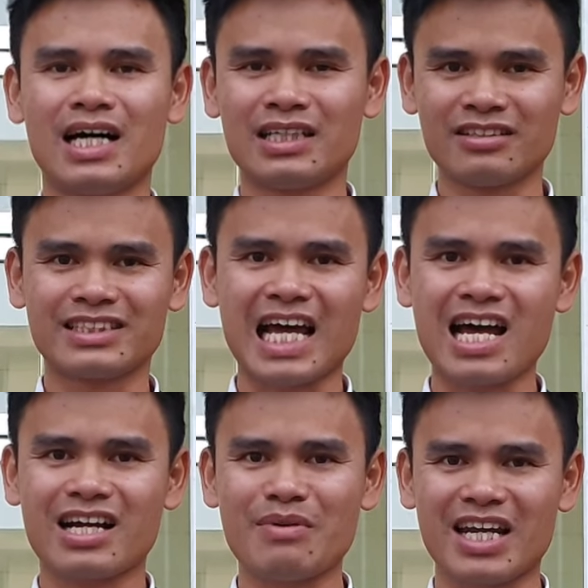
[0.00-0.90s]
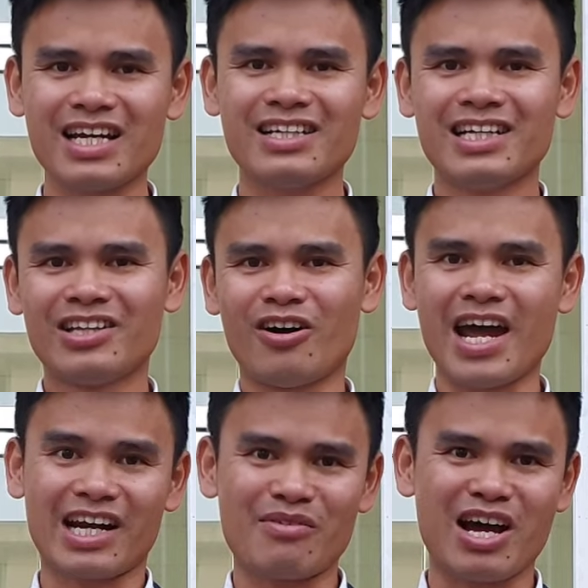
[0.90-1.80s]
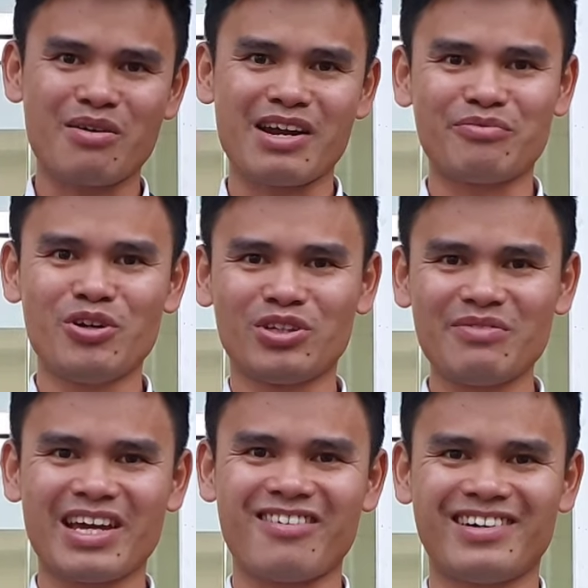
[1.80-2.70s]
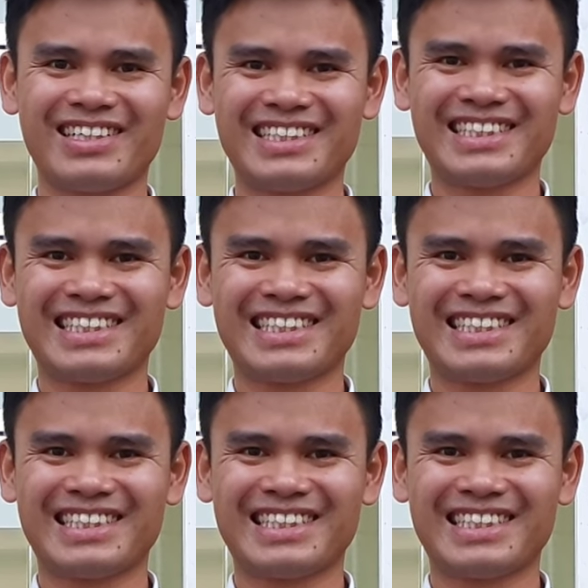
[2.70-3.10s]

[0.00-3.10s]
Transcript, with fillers: từ xa các bạn nhé. Rồi hẹn gặp lại các bạn video tiếp theo.